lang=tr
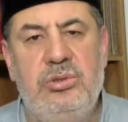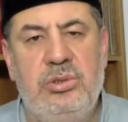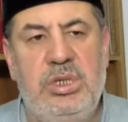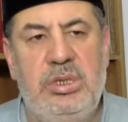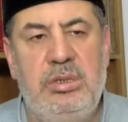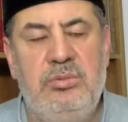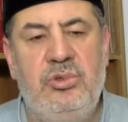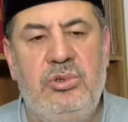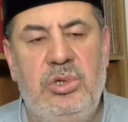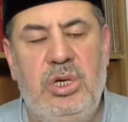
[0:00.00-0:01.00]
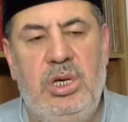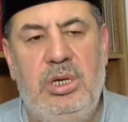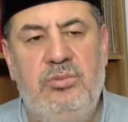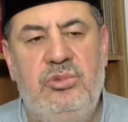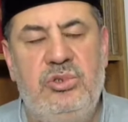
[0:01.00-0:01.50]
Çünkü bu
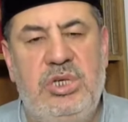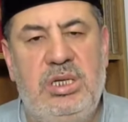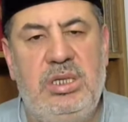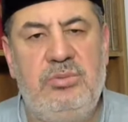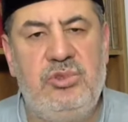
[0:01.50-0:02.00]
bu çağda